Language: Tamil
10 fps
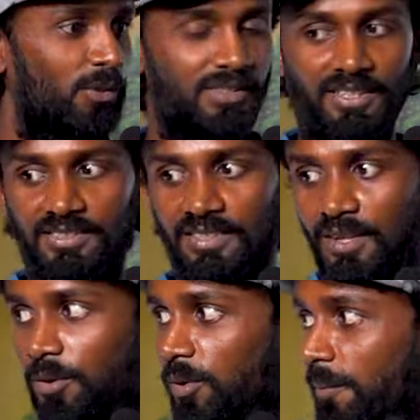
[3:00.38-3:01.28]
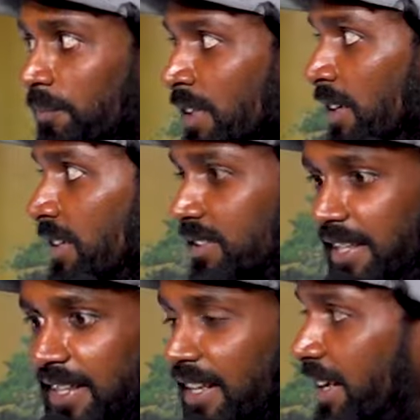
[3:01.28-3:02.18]
இது ஒரு சக்ஸஸாக இருக்கும்
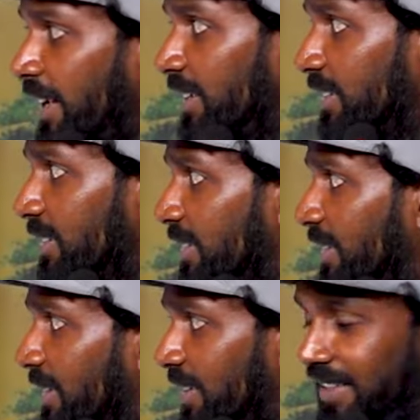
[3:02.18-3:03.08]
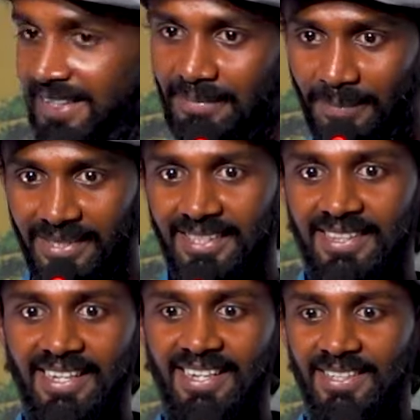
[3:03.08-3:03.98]
ஸ்ரீதரனை பேச
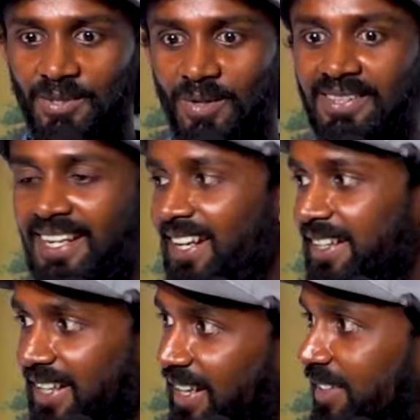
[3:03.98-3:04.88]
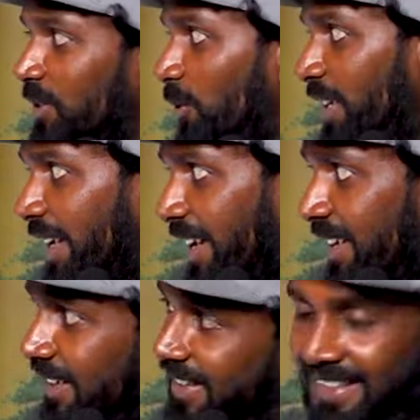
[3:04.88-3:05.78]
தெரியல சொல்ல தெரியலன்ட்டு எல்லாத்தையும் சொல்லிட்டீங்க
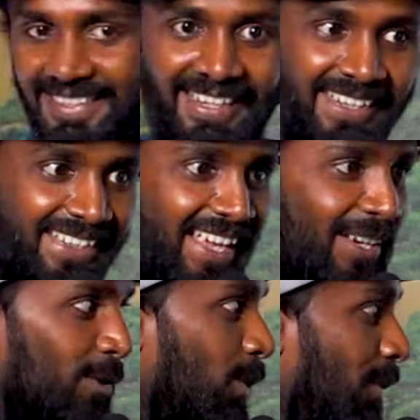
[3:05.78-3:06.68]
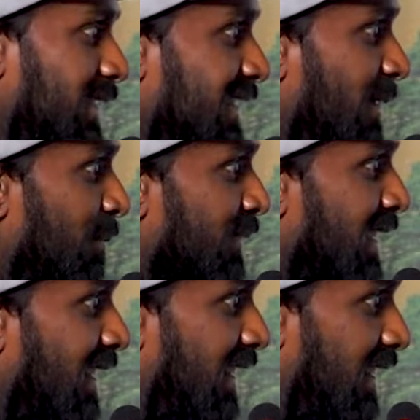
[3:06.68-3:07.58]
சரி தேங்க்யூ ஸோ மச்
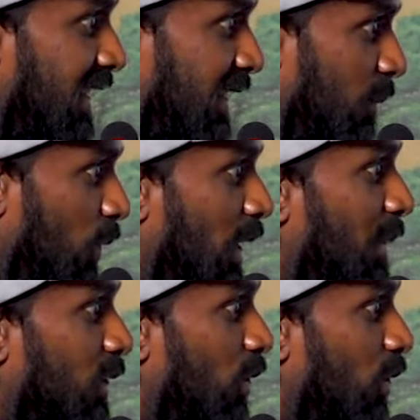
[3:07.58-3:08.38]
முக்கியமாக